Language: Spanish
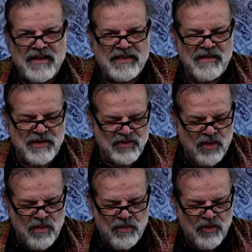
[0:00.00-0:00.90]
temas
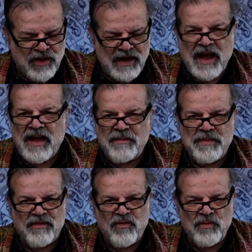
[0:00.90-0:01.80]
como modelaje,
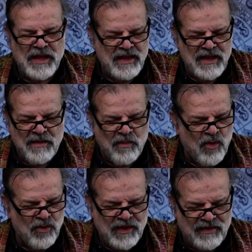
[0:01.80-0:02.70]
perfumería,
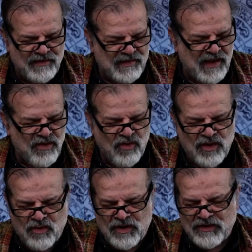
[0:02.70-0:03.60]
moda, diseño,
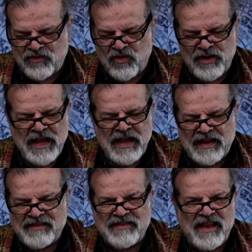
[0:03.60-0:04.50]
decoración,
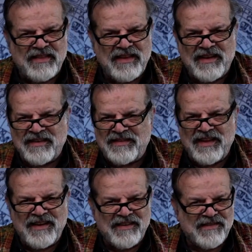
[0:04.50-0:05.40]
estética,
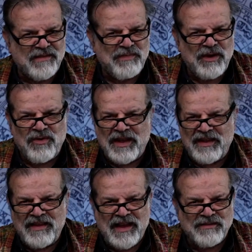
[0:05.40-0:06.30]
estilistas,
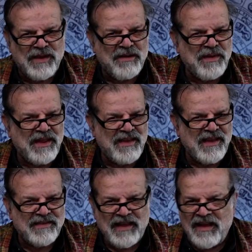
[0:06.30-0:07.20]
peluquerías,
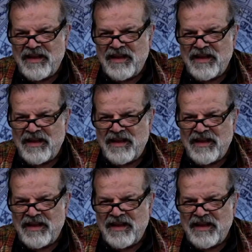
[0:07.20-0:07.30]
barberías,